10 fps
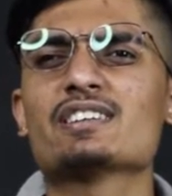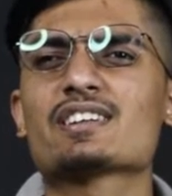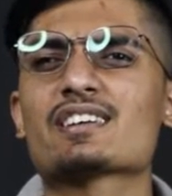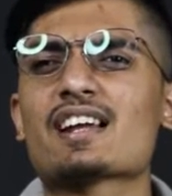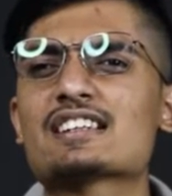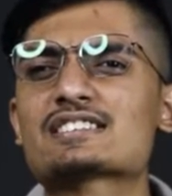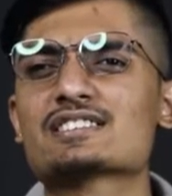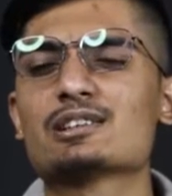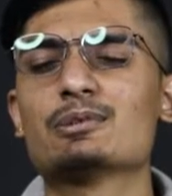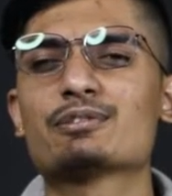
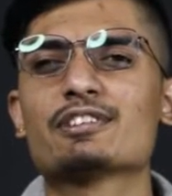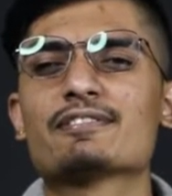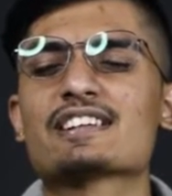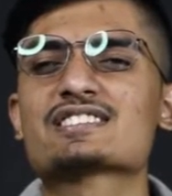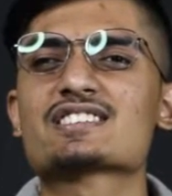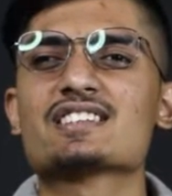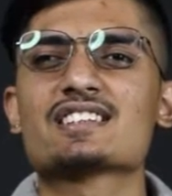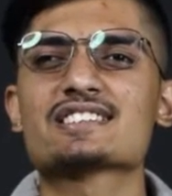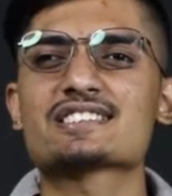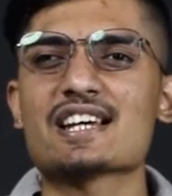International between West
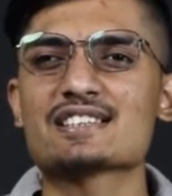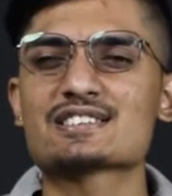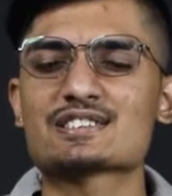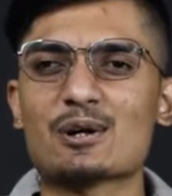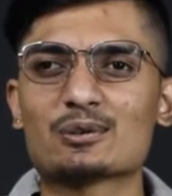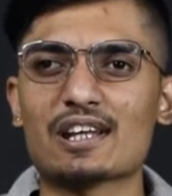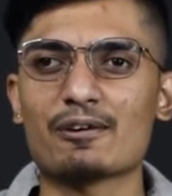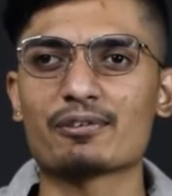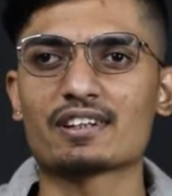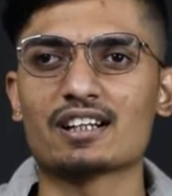Indies and South
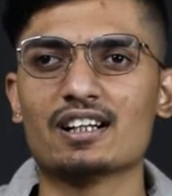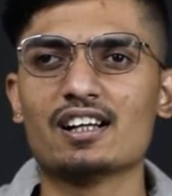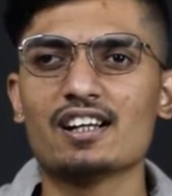Africa.